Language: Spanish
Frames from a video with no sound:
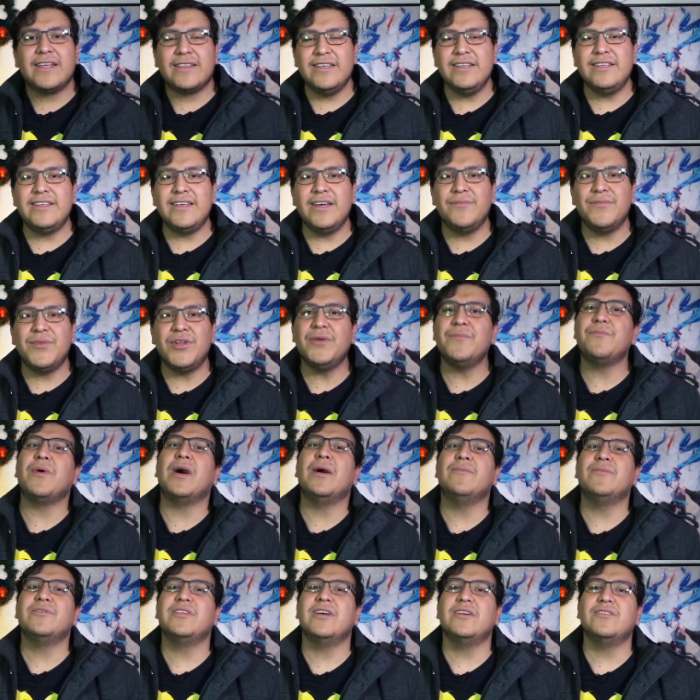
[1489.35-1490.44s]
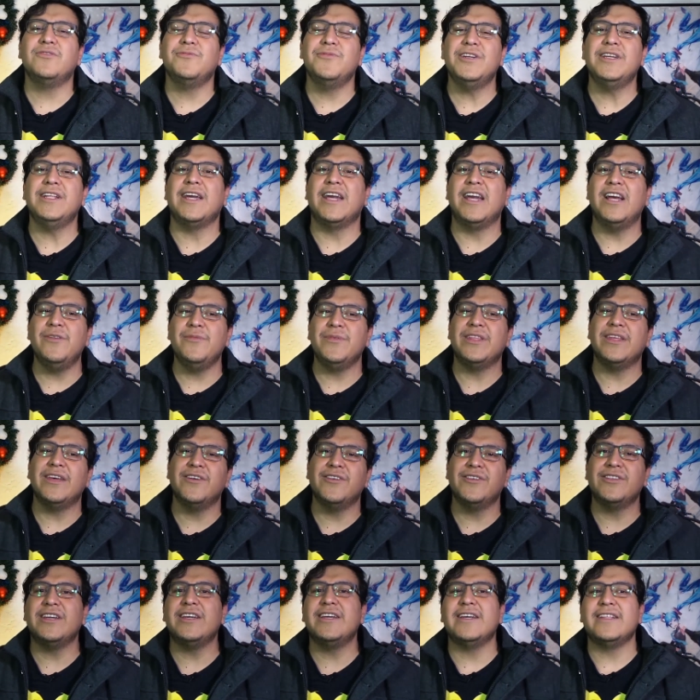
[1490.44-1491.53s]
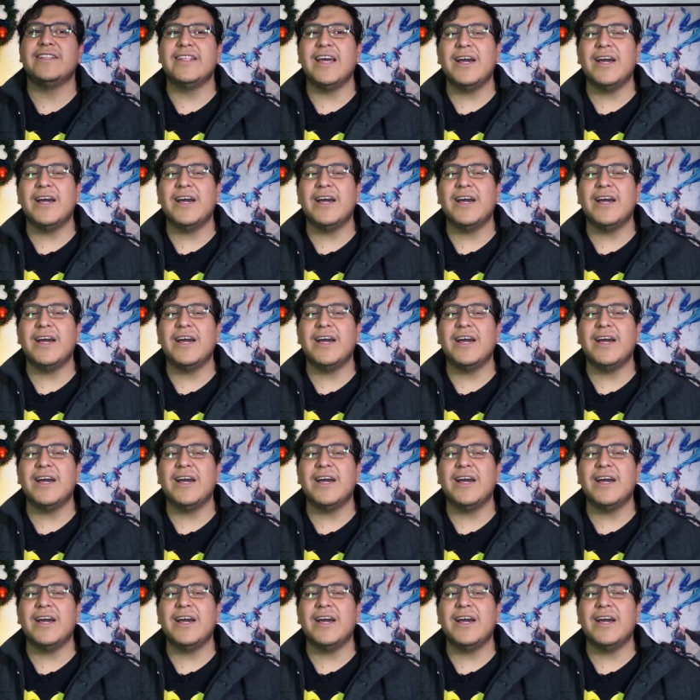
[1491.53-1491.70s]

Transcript: diciembre vamos a subir el video de